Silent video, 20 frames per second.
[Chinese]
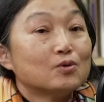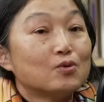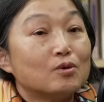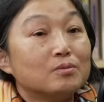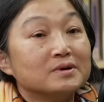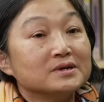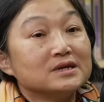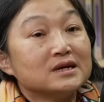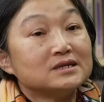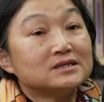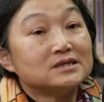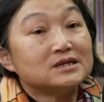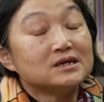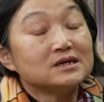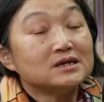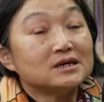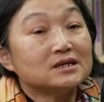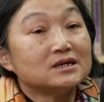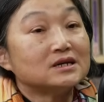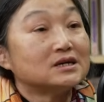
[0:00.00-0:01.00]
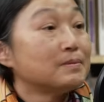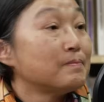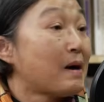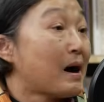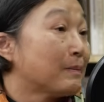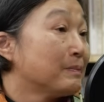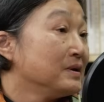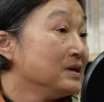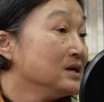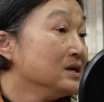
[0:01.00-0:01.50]
我们也结合了
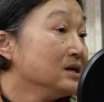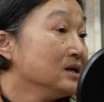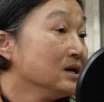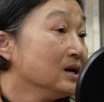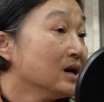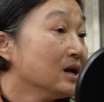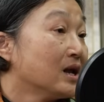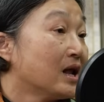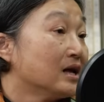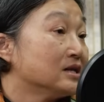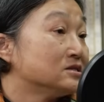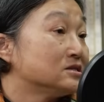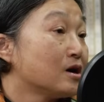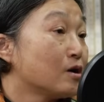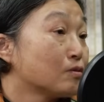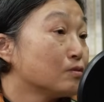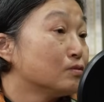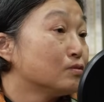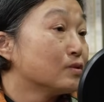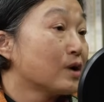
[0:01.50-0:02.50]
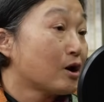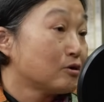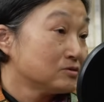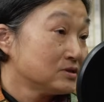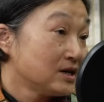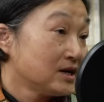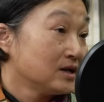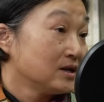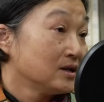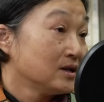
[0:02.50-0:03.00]
马匹来照顾老
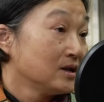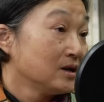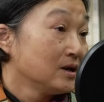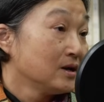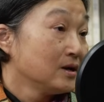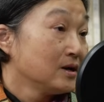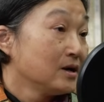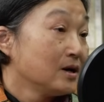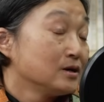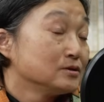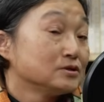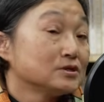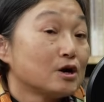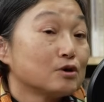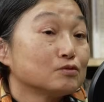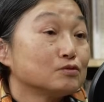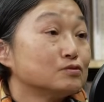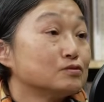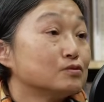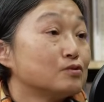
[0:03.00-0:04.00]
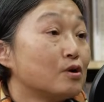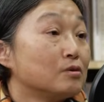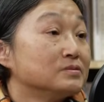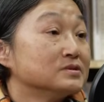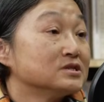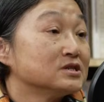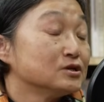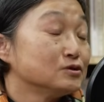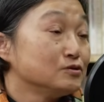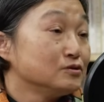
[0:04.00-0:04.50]
人，是照顾我
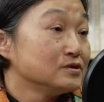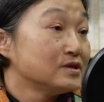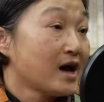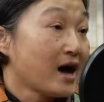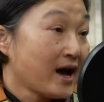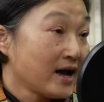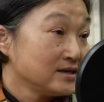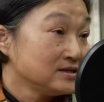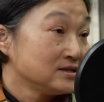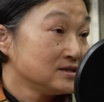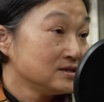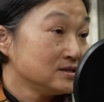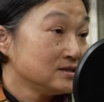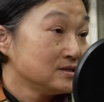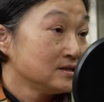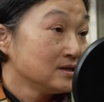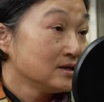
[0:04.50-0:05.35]
们社区的孩子，